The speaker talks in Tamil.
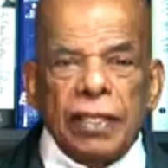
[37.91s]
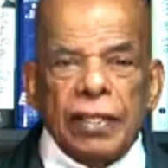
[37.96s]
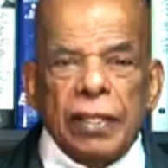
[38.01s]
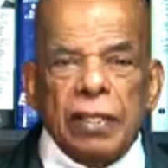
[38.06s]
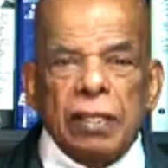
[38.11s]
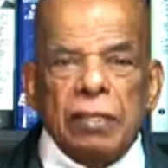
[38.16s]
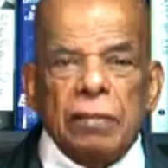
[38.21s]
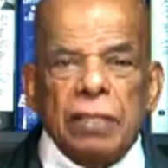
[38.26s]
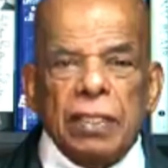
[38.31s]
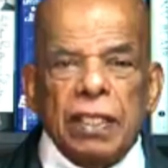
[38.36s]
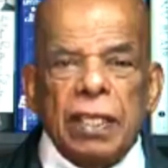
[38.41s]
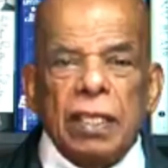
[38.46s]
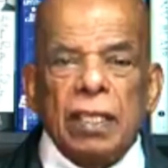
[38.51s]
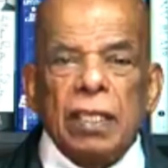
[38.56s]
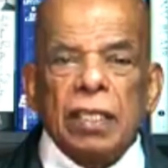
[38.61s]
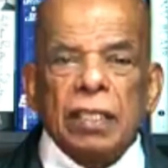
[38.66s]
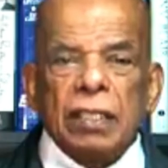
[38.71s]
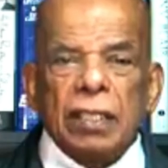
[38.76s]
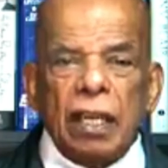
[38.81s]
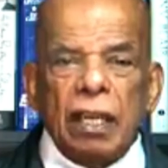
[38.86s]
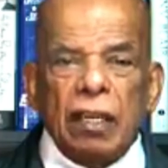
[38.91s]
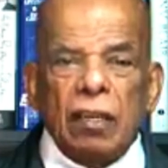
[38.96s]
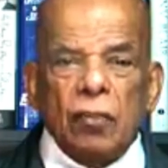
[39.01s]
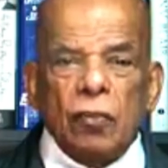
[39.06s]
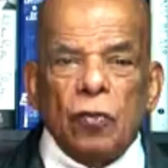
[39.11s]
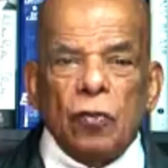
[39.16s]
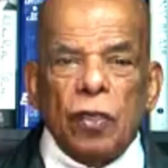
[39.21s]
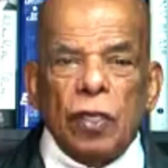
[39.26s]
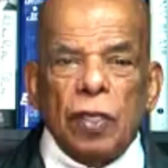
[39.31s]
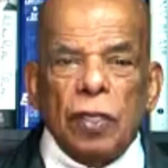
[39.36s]
இறக்குமதி
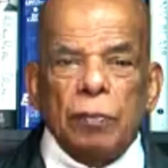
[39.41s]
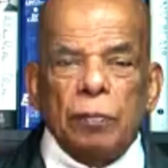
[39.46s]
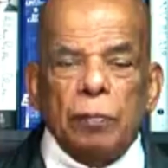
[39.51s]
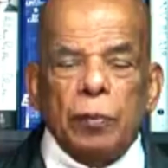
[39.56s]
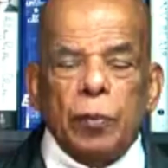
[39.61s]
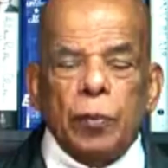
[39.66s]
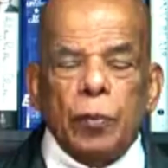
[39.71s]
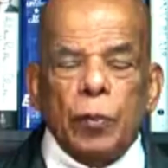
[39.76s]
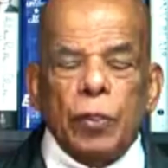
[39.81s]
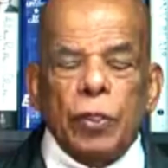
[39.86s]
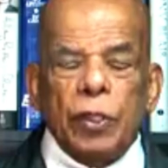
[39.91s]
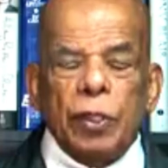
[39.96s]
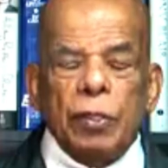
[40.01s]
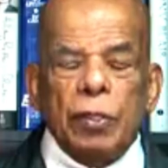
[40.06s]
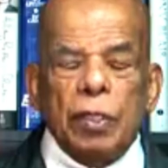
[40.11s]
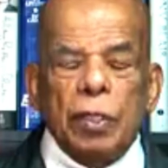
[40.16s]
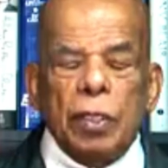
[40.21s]
தங்களுக்குள்ளே புரி